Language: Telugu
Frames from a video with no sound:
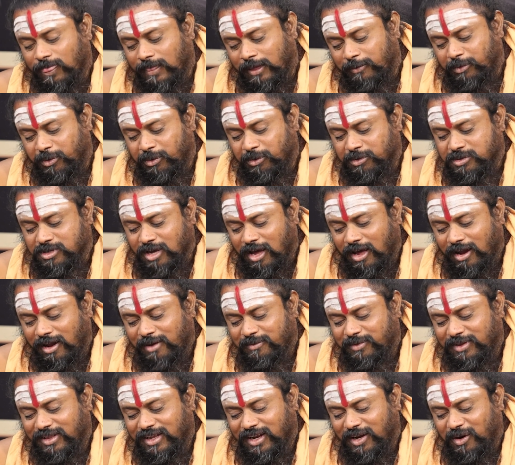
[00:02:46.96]
ఇప్పుడు
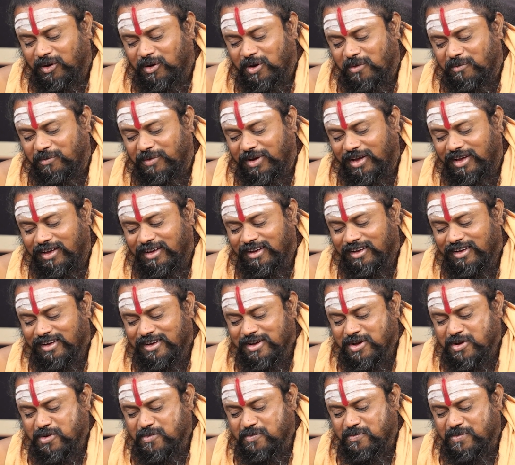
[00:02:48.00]
చాలామంది ఇంట్లో అమ్మ
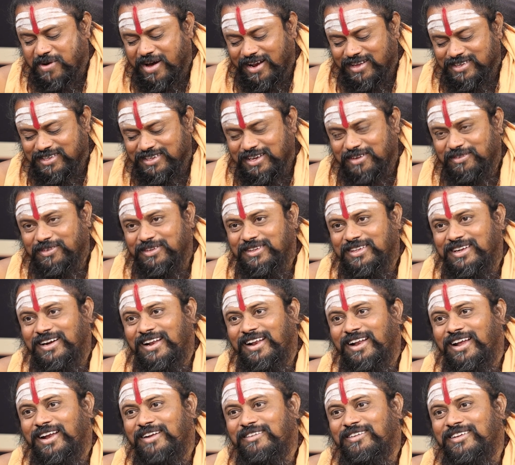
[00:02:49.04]
మానసిక ఒత్తిడి
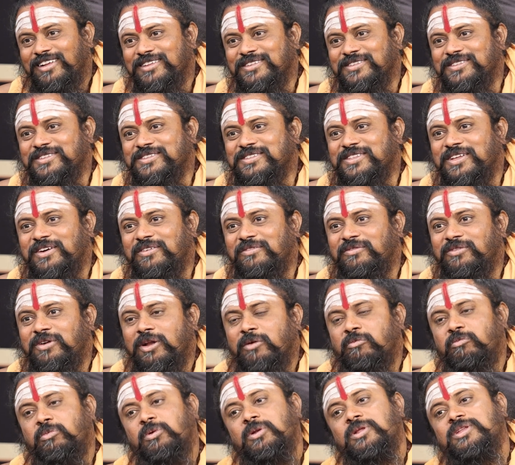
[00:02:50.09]
లేని వాళ్ళని చూస్తాం
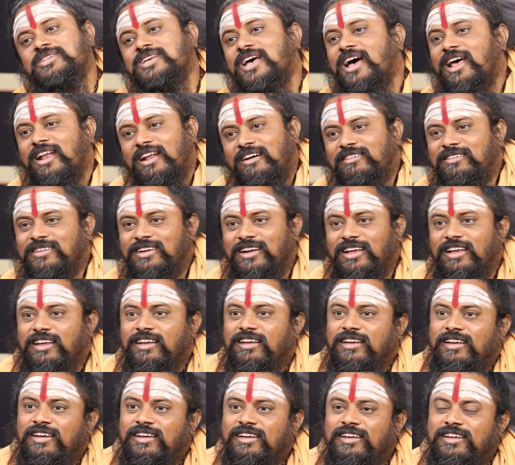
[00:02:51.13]
డబ్బులు చాలా ఉంటాయి
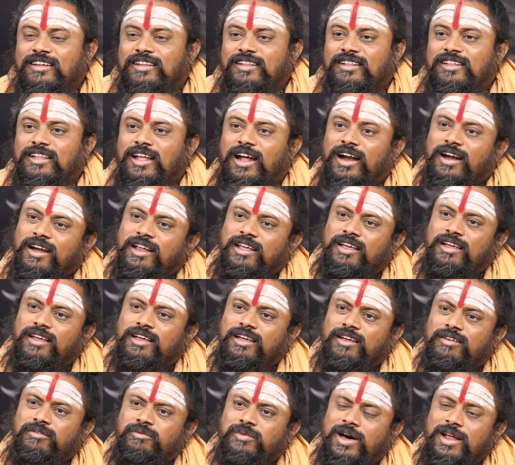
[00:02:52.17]
అంటే
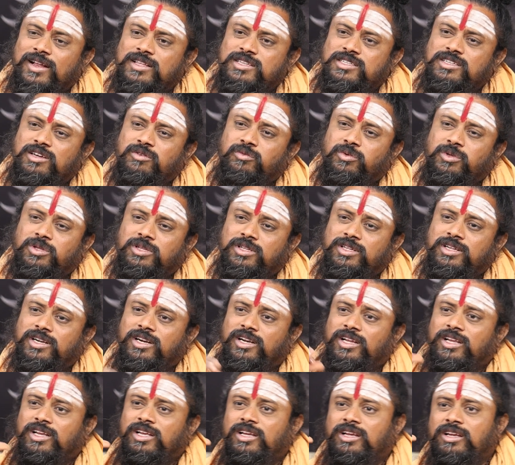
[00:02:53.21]
మానసిక
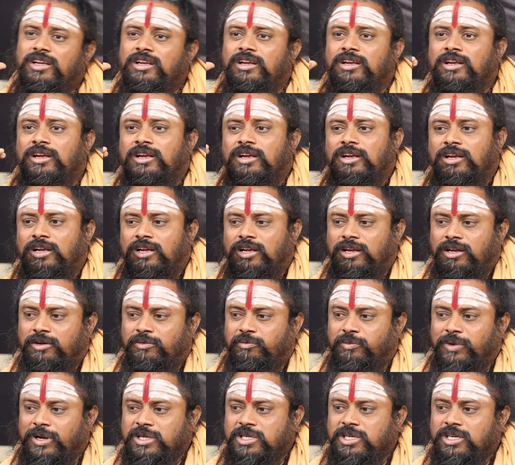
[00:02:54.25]
ఒత్తిడి
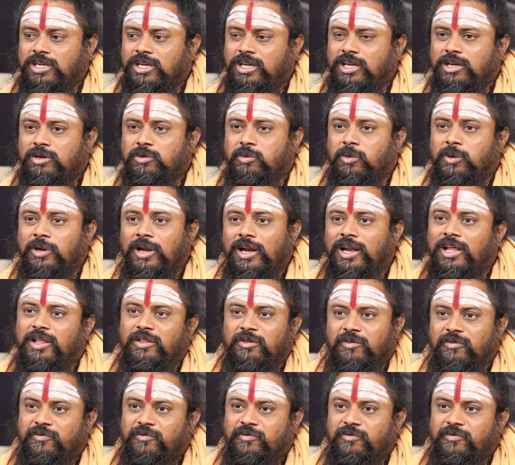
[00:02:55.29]
మనిషిని కొనలేదు